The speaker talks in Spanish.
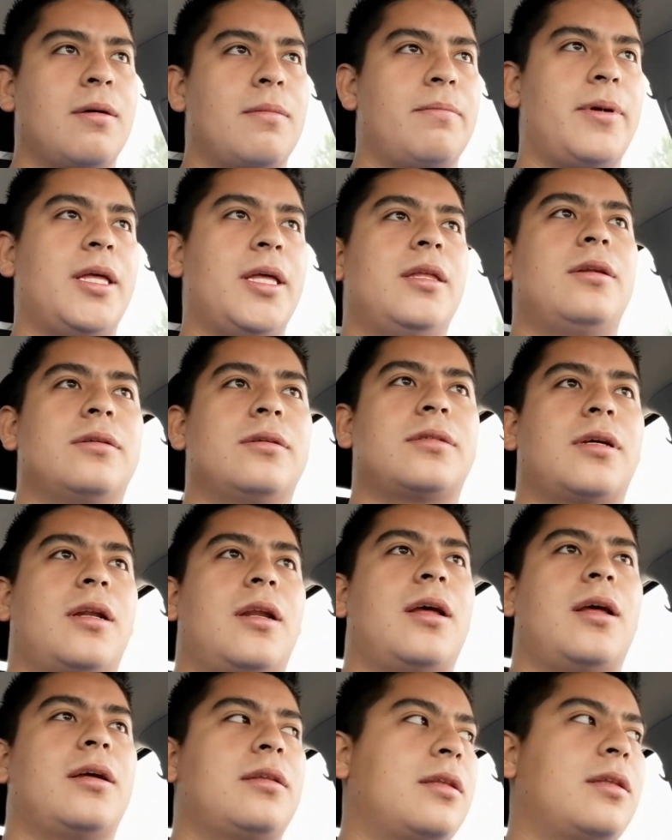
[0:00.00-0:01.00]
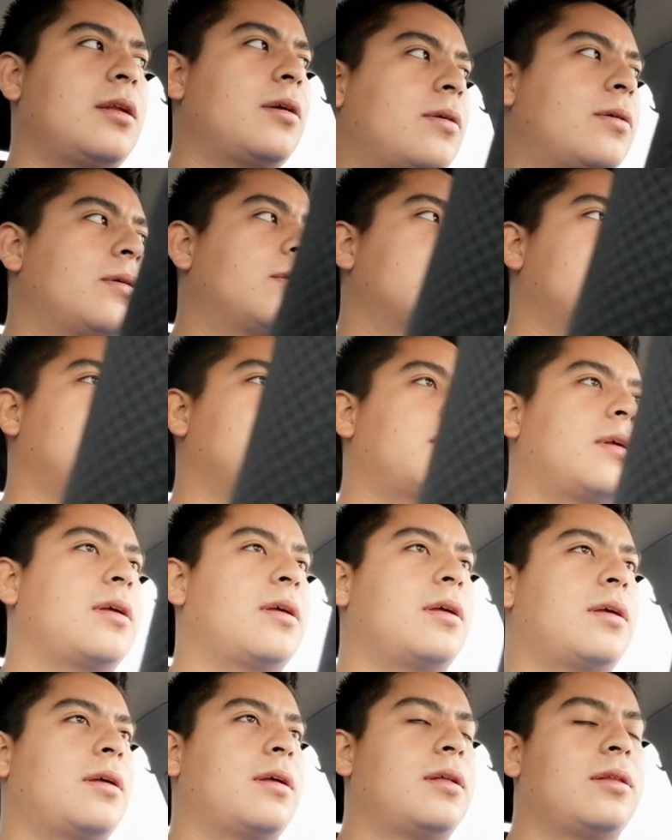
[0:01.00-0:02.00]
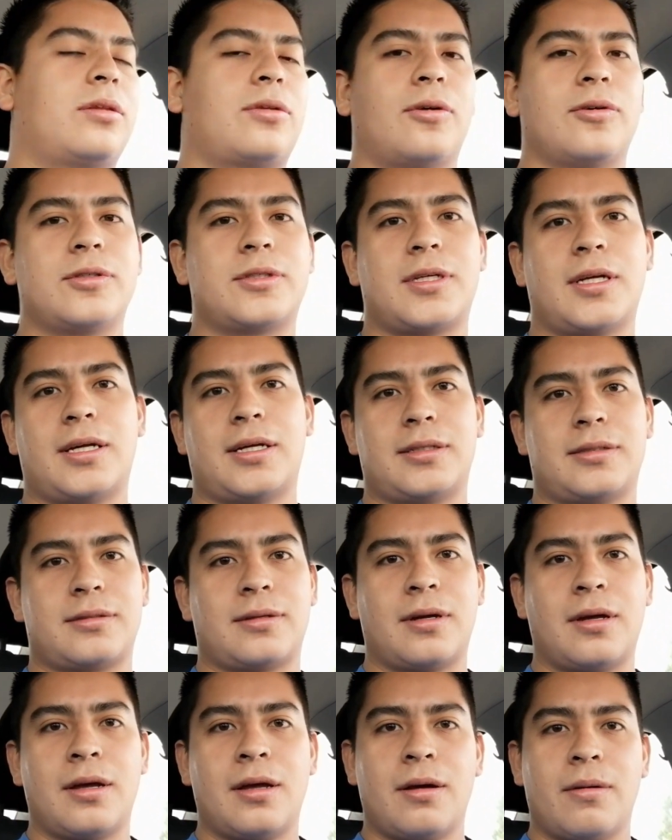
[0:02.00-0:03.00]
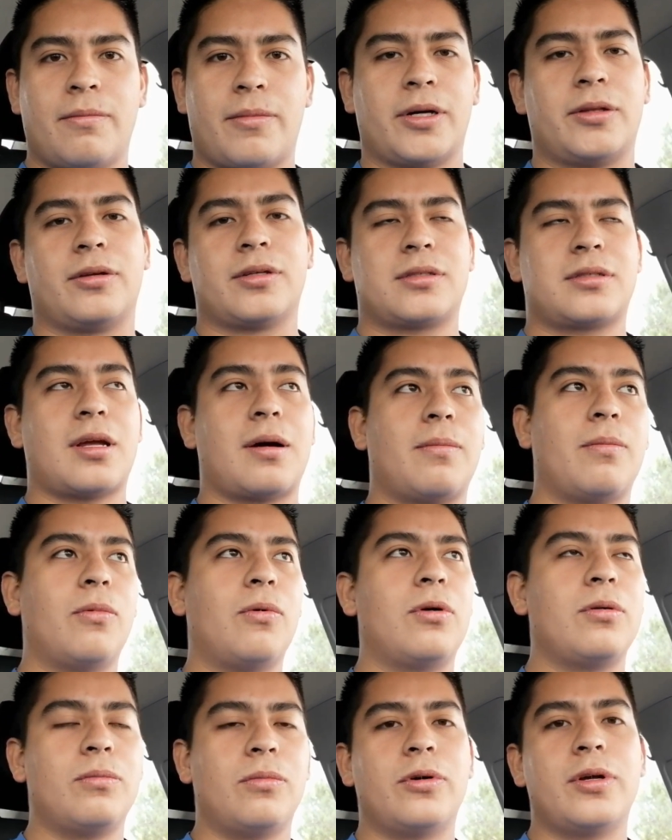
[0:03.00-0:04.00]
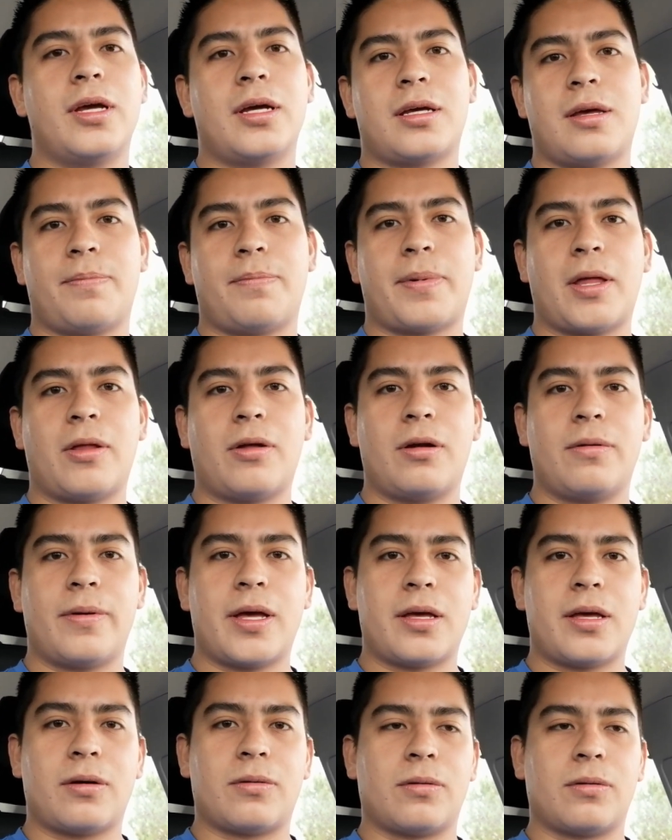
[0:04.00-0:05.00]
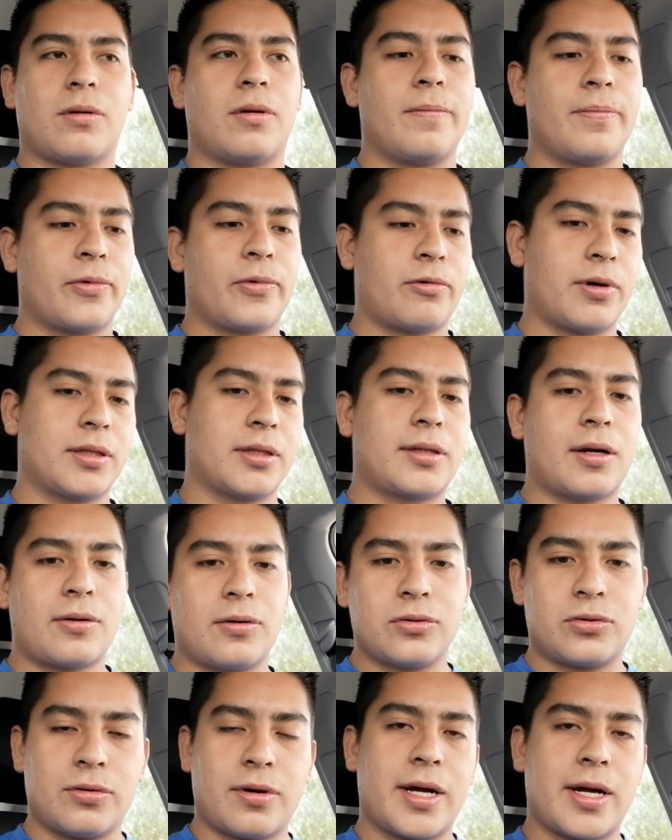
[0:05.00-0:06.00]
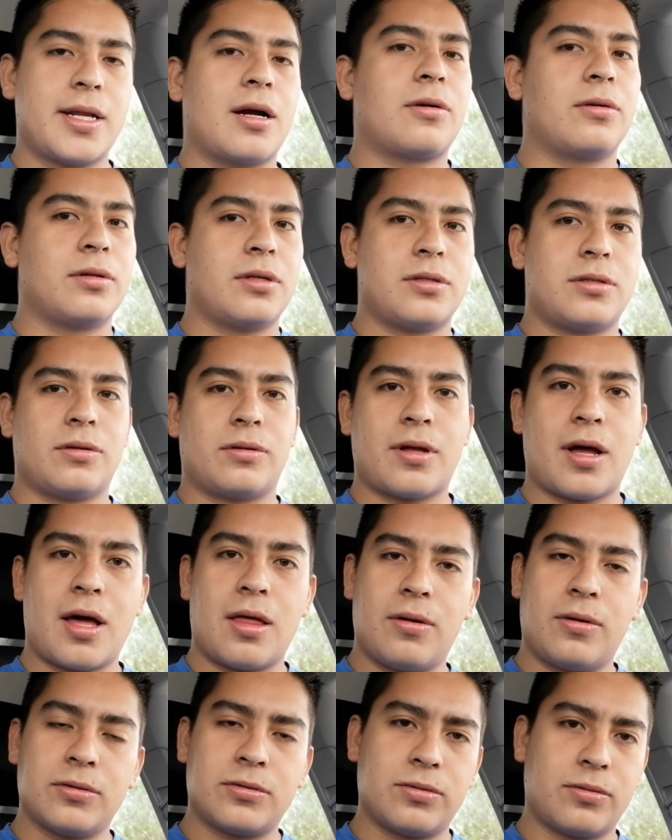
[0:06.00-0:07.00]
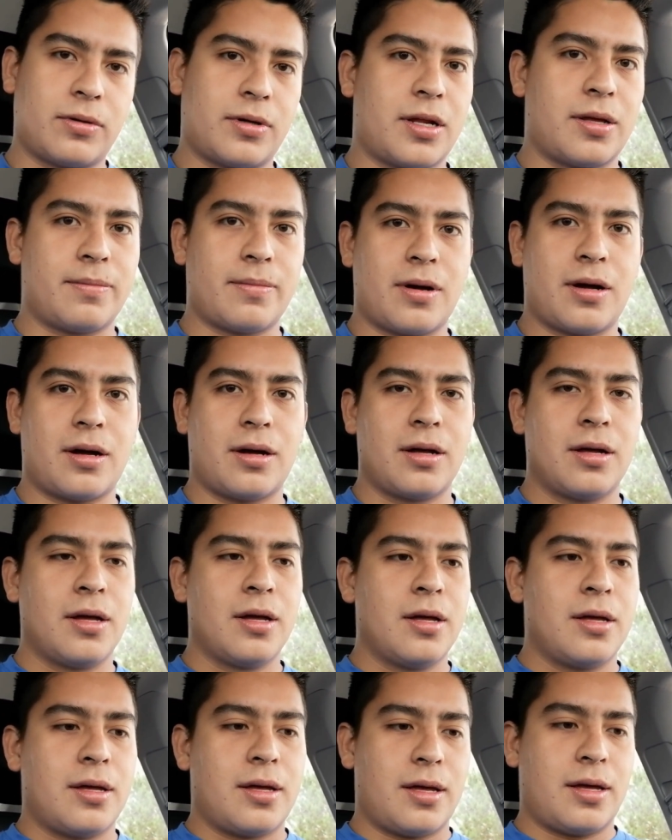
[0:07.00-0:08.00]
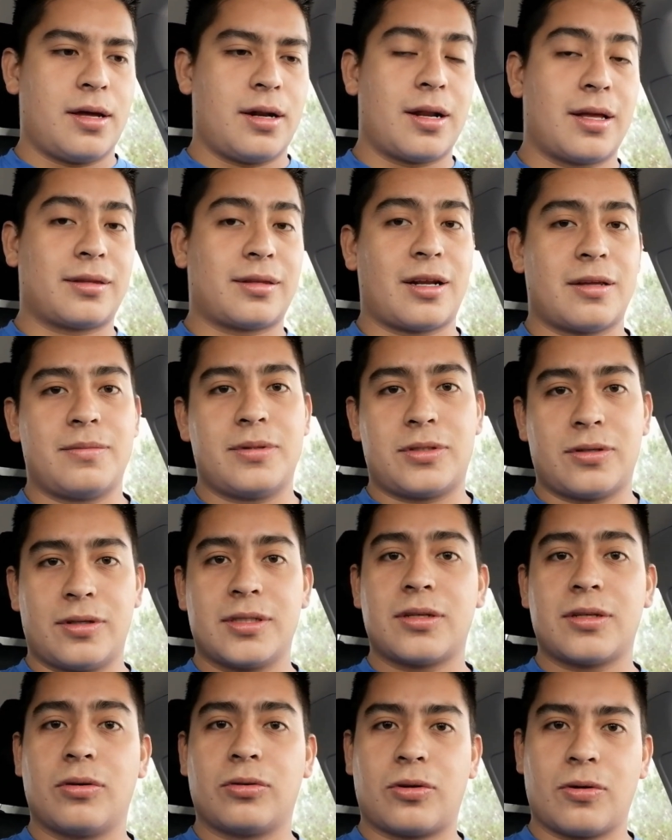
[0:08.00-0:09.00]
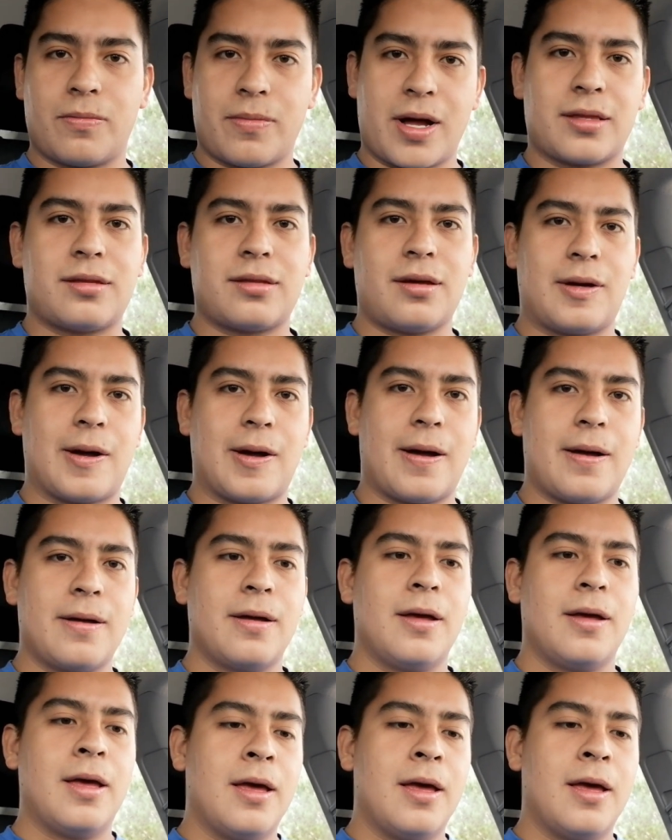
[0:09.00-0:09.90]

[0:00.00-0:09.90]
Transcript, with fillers: vidrios eléctricos, eh, entonces, bueno, está muy muy equipado el vehículo. Cuenta con su aire acondicionado, su clima, eh, la transmisión es automática.